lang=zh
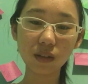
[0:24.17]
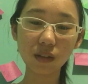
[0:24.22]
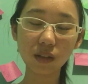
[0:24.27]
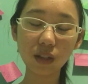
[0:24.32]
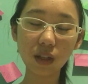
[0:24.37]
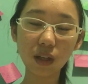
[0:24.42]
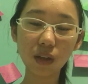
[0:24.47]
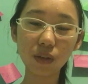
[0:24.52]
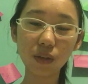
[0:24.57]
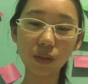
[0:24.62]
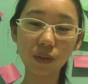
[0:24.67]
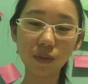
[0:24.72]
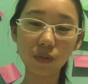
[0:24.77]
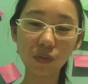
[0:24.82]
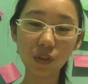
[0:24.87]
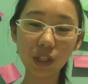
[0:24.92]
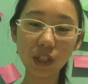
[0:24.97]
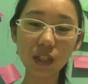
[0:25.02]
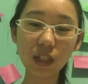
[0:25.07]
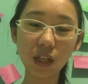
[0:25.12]
要有
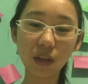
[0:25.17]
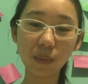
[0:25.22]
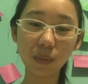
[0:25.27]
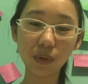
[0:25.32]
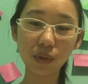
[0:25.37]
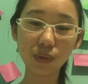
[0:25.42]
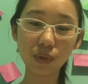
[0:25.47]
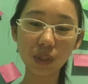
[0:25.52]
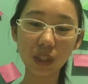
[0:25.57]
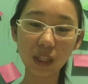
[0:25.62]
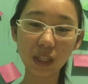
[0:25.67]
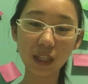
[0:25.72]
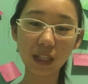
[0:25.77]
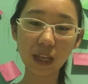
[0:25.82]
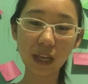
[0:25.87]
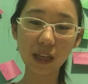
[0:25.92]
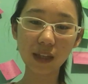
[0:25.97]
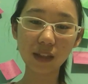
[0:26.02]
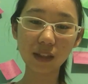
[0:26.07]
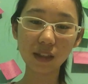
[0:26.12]
非常明确的
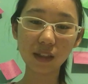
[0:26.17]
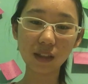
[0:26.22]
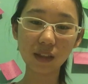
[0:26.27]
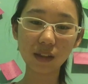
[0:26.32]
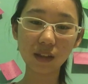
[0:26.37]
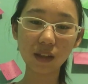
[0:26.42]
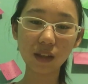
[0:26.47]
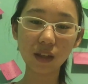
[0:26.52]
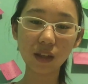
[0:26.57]
概念。